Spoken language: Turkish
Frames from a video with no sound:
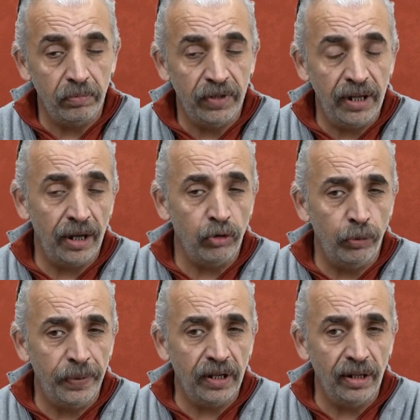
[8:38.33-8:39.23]
Diğer
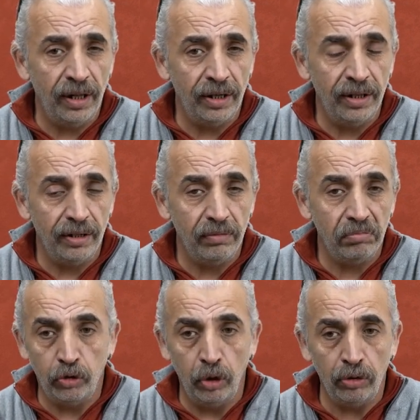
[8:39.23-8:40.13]
köpekgillerden
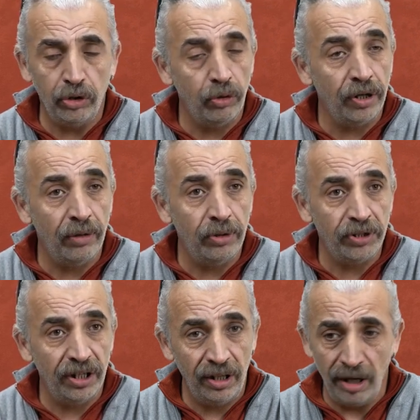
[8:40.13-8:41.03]
çok da önemli bir
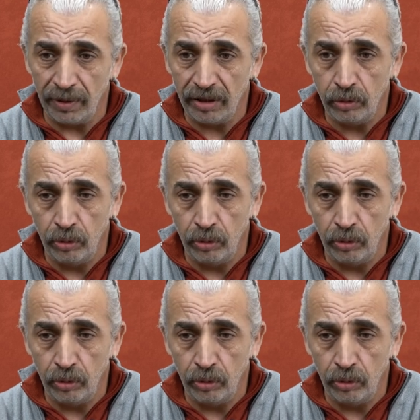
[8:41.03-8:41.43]
şey değil ama